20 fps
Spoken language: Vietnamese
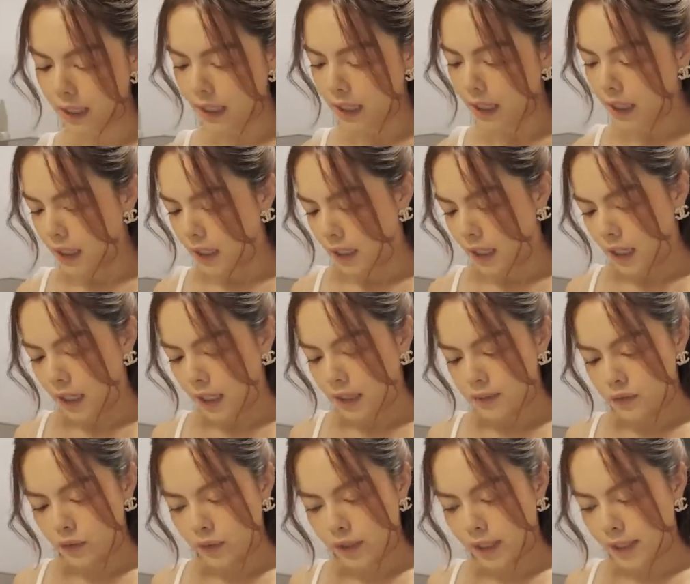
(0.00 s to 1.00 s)
à.
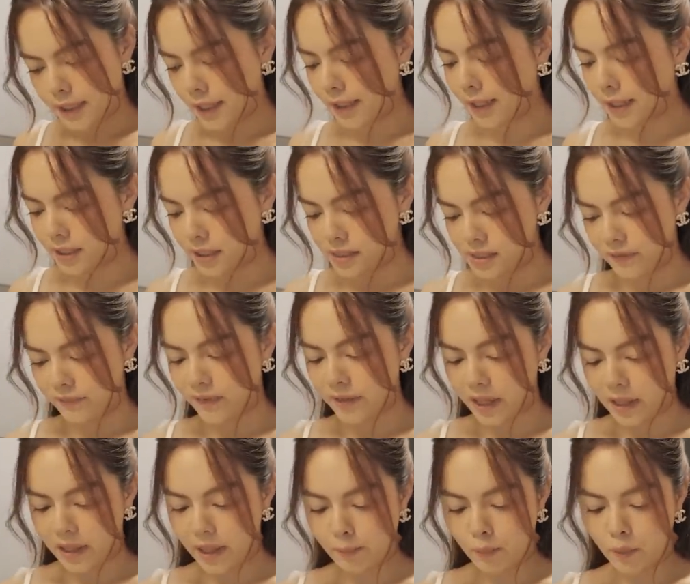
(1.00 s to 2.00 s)
À, rồi thì chắc là chị sẽ phải
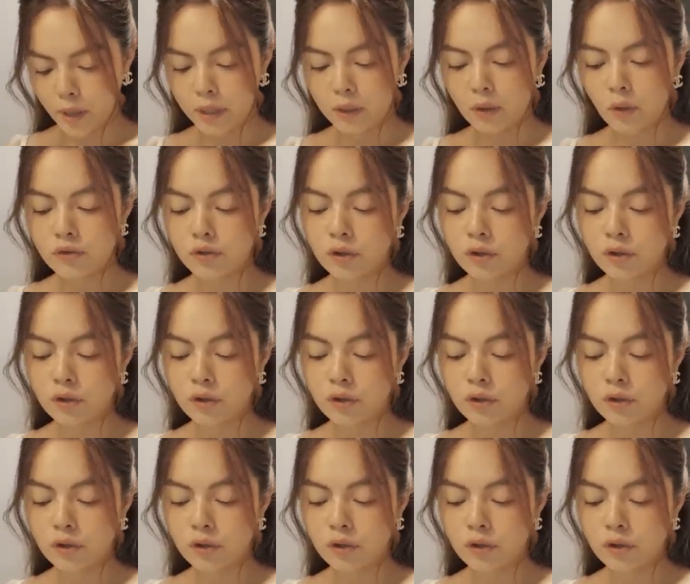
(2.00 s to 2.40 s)
để lại một cái nốt